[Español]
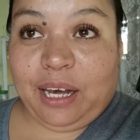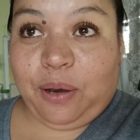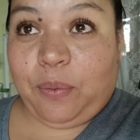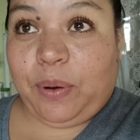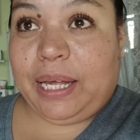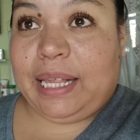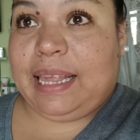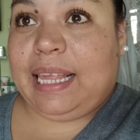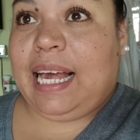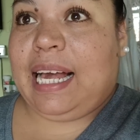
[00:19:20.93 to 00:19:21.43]
de
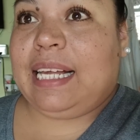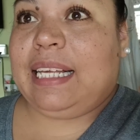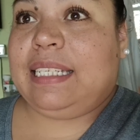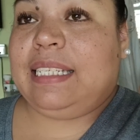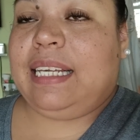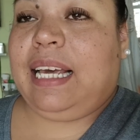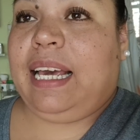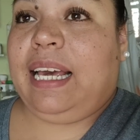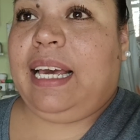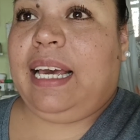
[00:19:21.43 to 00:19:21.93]

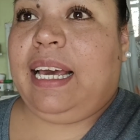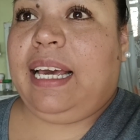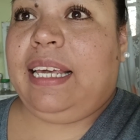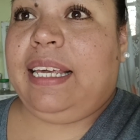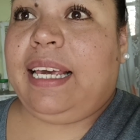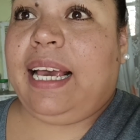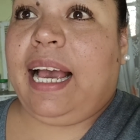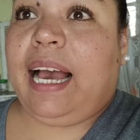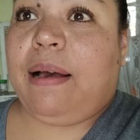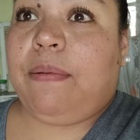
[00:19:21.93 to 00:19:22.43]
cuentas, eh,
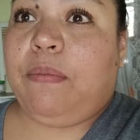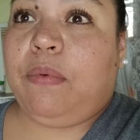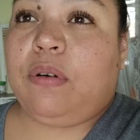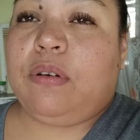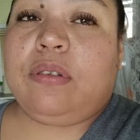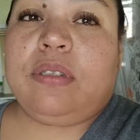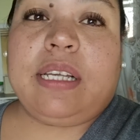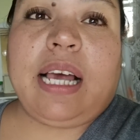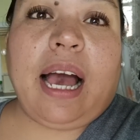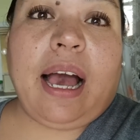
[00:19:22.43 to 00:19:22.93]

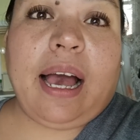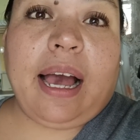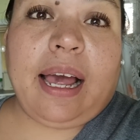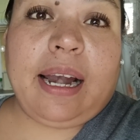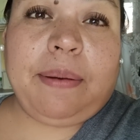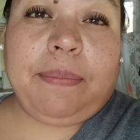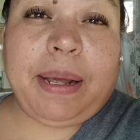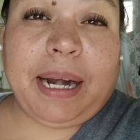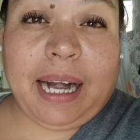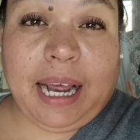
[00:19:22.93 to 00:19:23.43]
llegamos
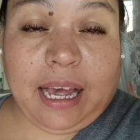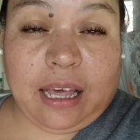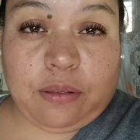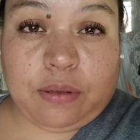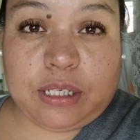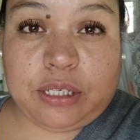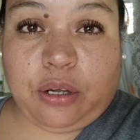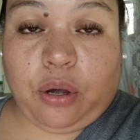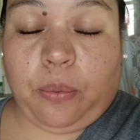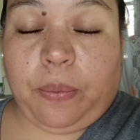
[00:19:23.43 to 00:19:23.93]
al
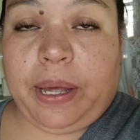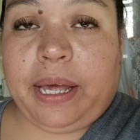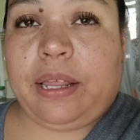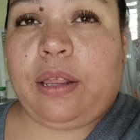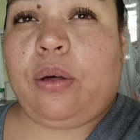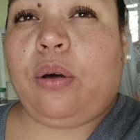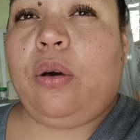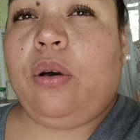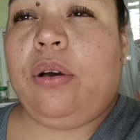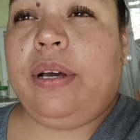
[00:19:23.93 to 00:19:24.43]
mercado
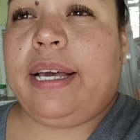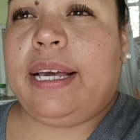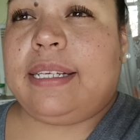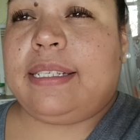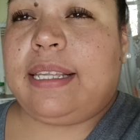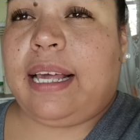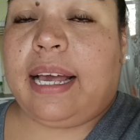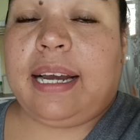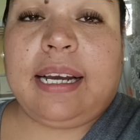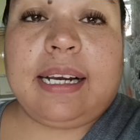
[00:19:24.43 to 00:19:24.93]
Escobedo, que
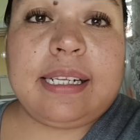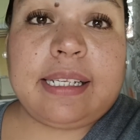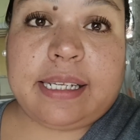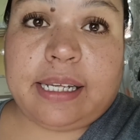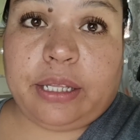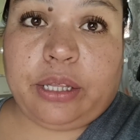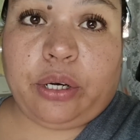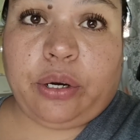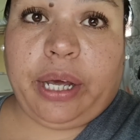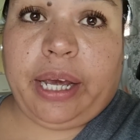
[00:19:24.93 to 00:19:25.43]
está en el
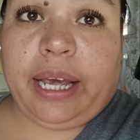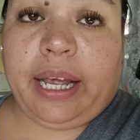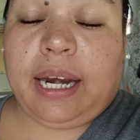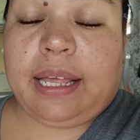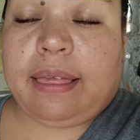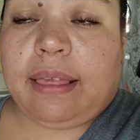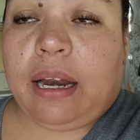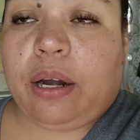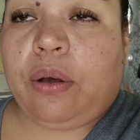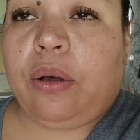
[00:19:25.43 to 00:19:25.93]
centro de
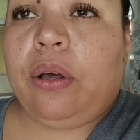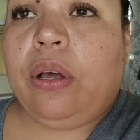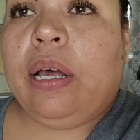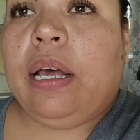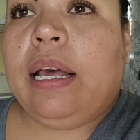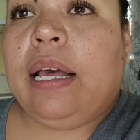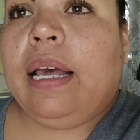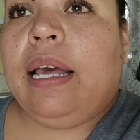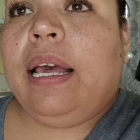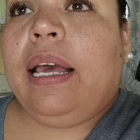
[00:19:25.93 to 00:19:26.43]
Querétaro,
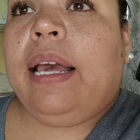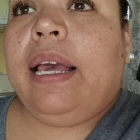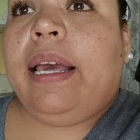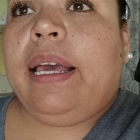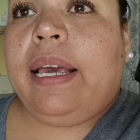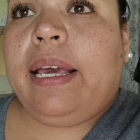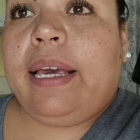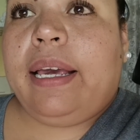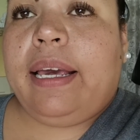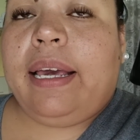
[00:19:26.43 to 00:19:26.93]

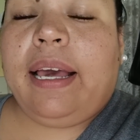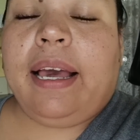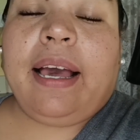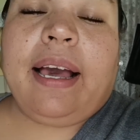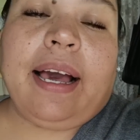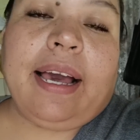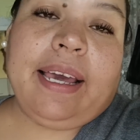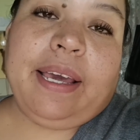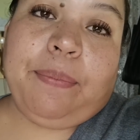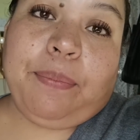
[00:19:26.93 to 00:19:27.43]
y
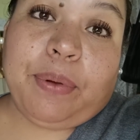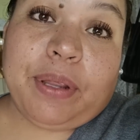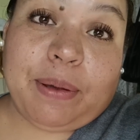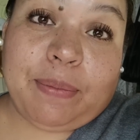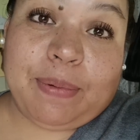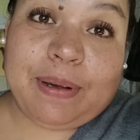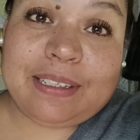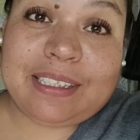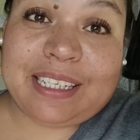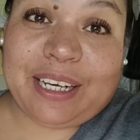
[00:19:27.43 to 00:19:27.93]
ahí
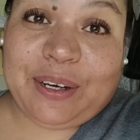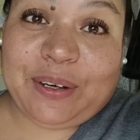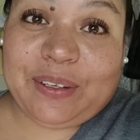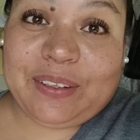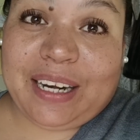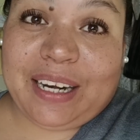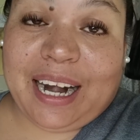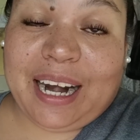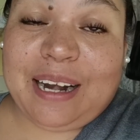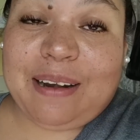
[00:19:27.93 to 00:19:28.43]
pudimos
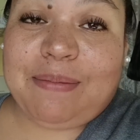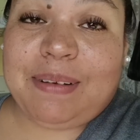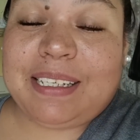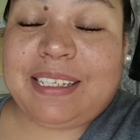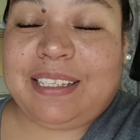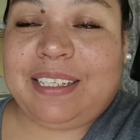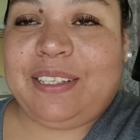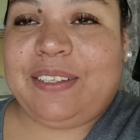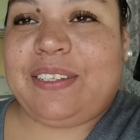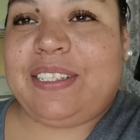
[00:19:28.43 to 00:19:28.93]
encontrar el
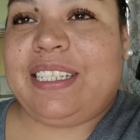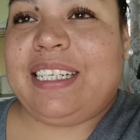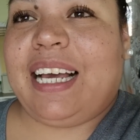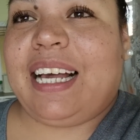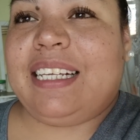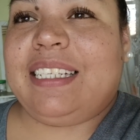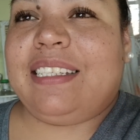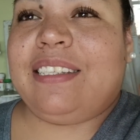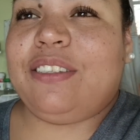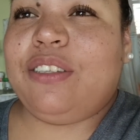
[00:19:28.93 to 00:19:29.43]
vestido,
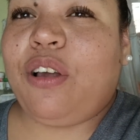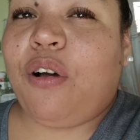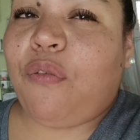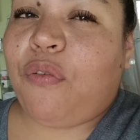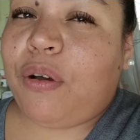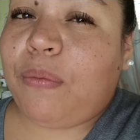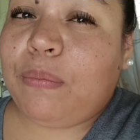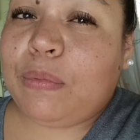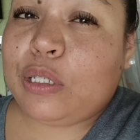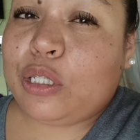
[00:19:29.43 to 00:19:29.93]
chicas. No
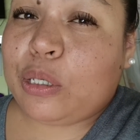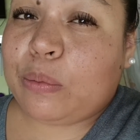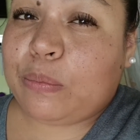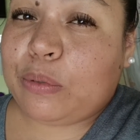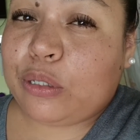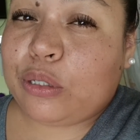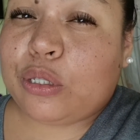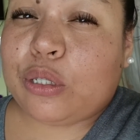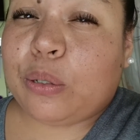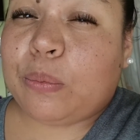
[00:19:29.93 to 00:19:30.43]
fue mucho,
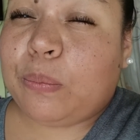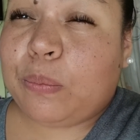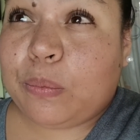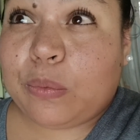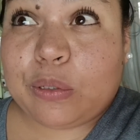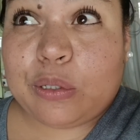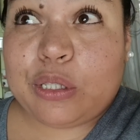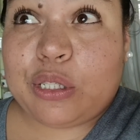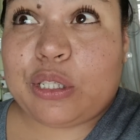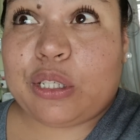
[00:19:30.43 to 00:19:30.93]
mucho,
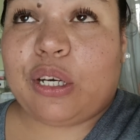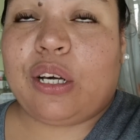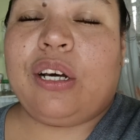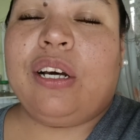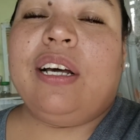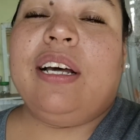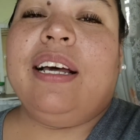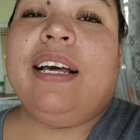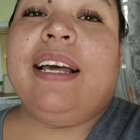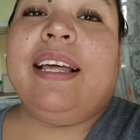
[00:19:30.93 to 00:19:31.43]
mucho
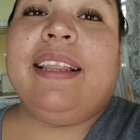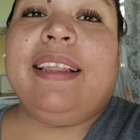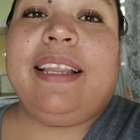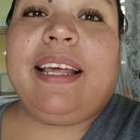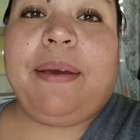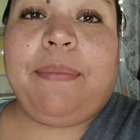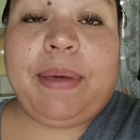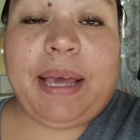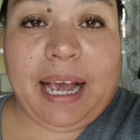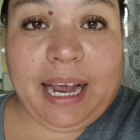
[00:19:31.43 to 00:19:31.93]

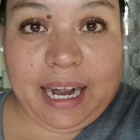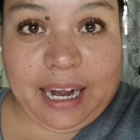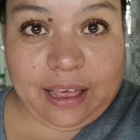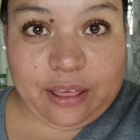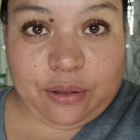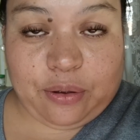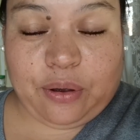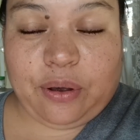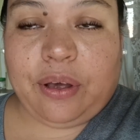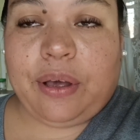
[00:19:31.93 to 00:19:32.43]
de mi
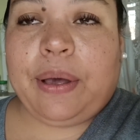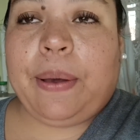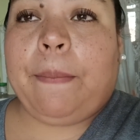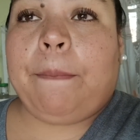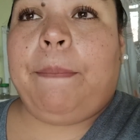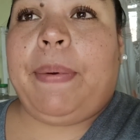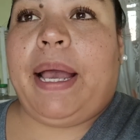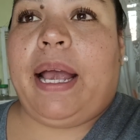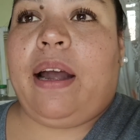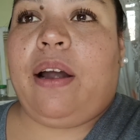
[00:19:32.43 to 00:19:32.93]
agrado,
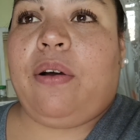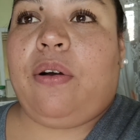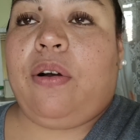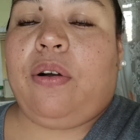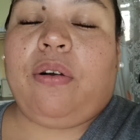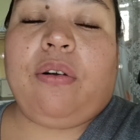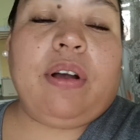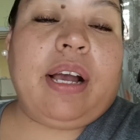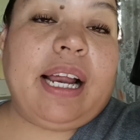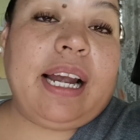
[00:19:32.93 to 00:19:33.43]

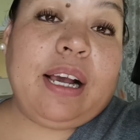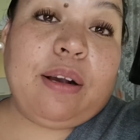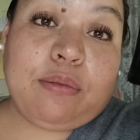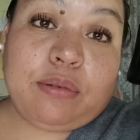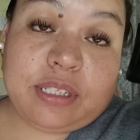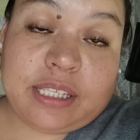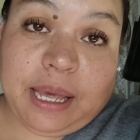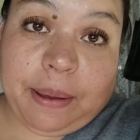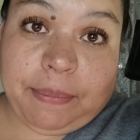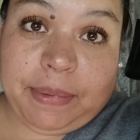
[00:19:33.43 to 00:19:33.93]
pero con que le
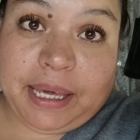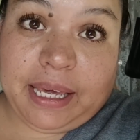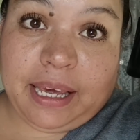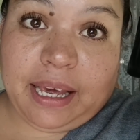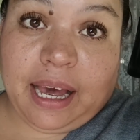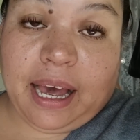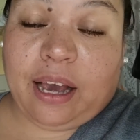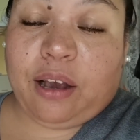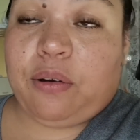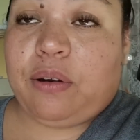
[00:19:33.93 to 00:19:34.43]
guste a mi
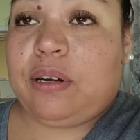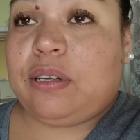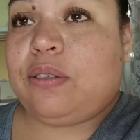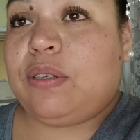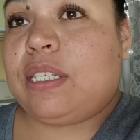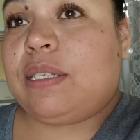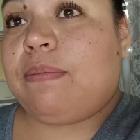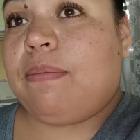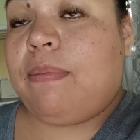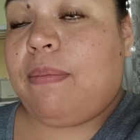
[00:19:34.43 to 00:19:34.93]
hija, con
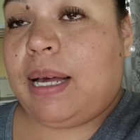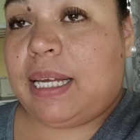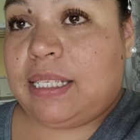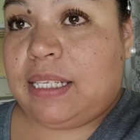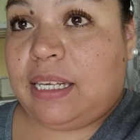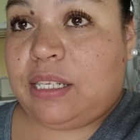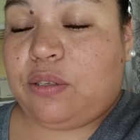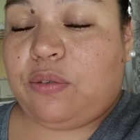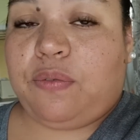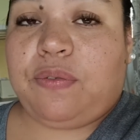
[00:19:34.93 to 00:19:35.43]
eso es
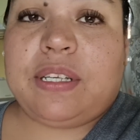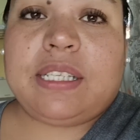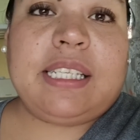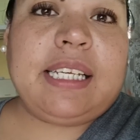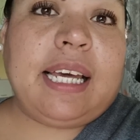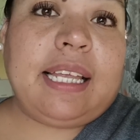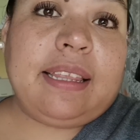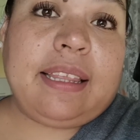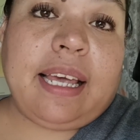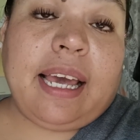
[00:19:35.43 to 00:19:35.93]
más que
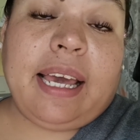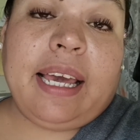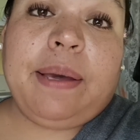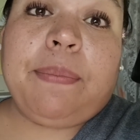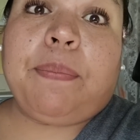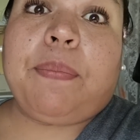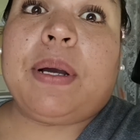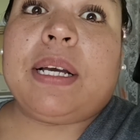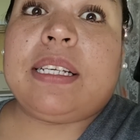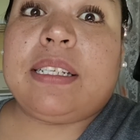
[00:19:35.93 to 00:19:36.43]
suficiente,
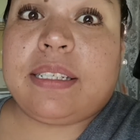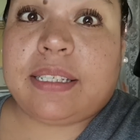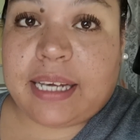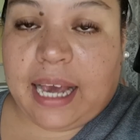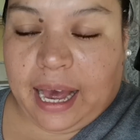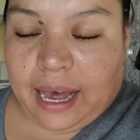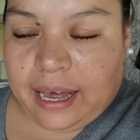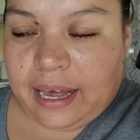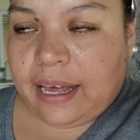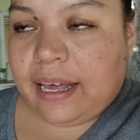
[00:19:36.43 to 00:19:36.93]
y pues
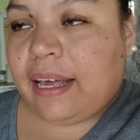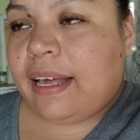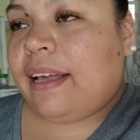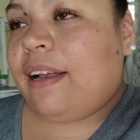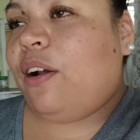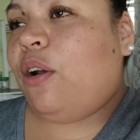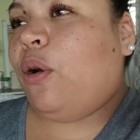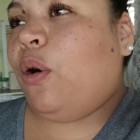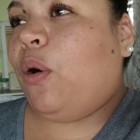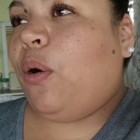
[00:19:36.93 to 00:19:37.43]
ya.
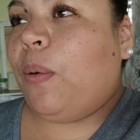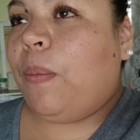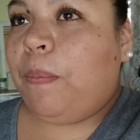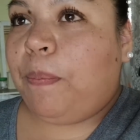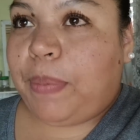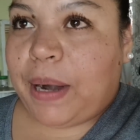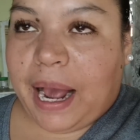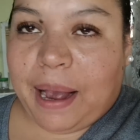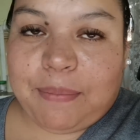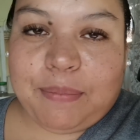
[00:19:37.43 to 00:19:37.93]
Lo
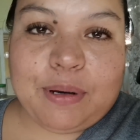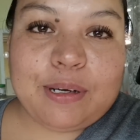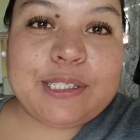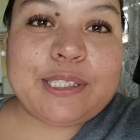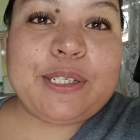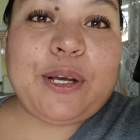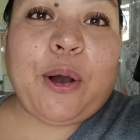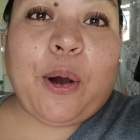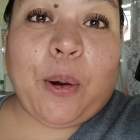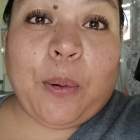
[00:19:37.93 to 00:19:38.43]

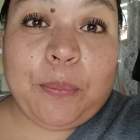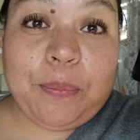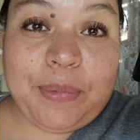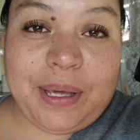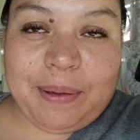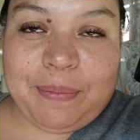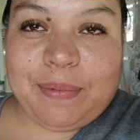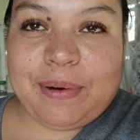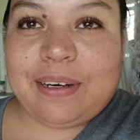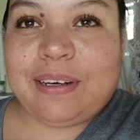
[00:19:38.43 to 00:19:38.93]
compramos,
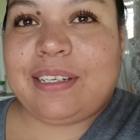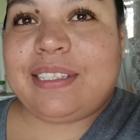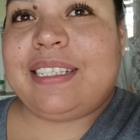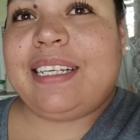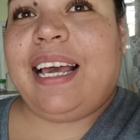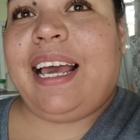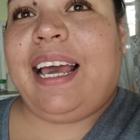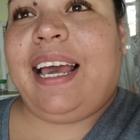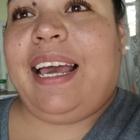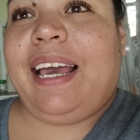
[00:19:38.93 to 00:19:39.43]
comimos,
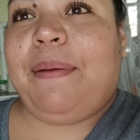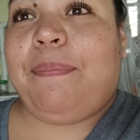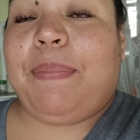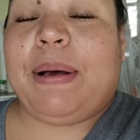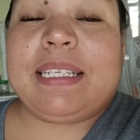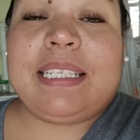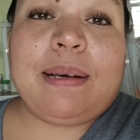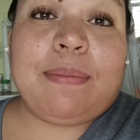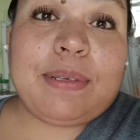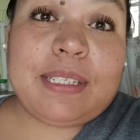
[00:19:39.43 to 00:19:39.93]
eh,
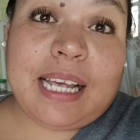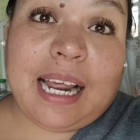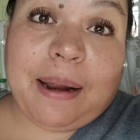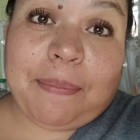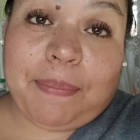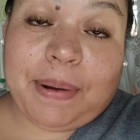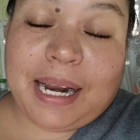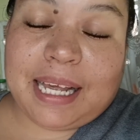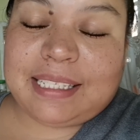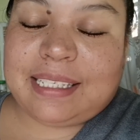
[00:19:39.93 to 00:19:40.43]
pasamos a
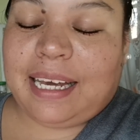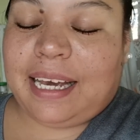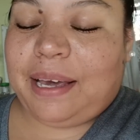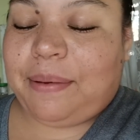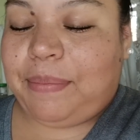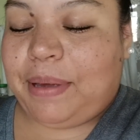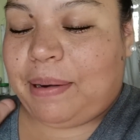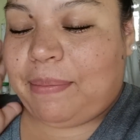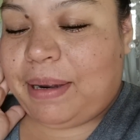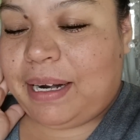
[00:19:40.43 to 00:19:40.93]
la plaza
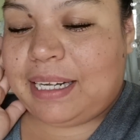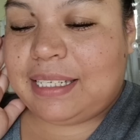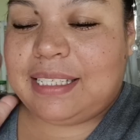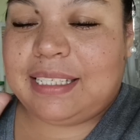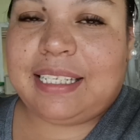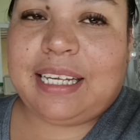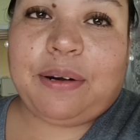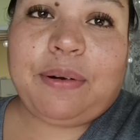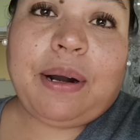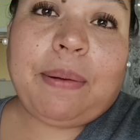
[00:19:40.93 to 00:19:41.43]
que mi hermana
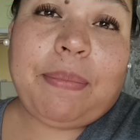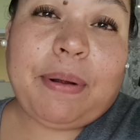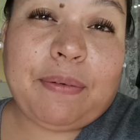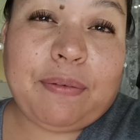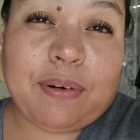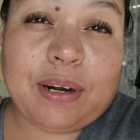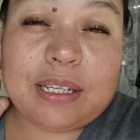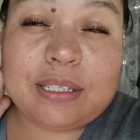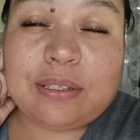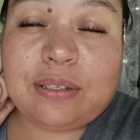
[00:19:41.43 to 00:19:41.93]
se hiciera una
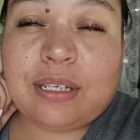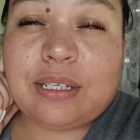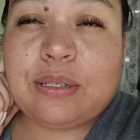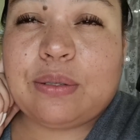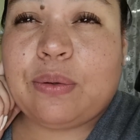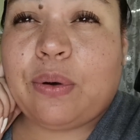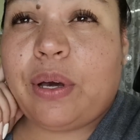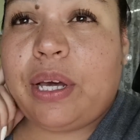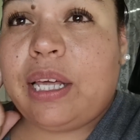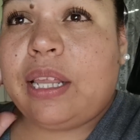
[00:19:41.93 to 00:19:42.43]
perforación en
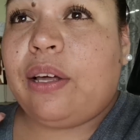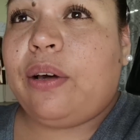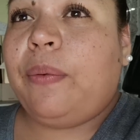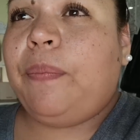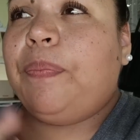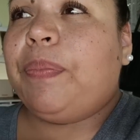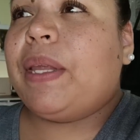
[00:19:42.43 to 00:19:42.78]
su oído.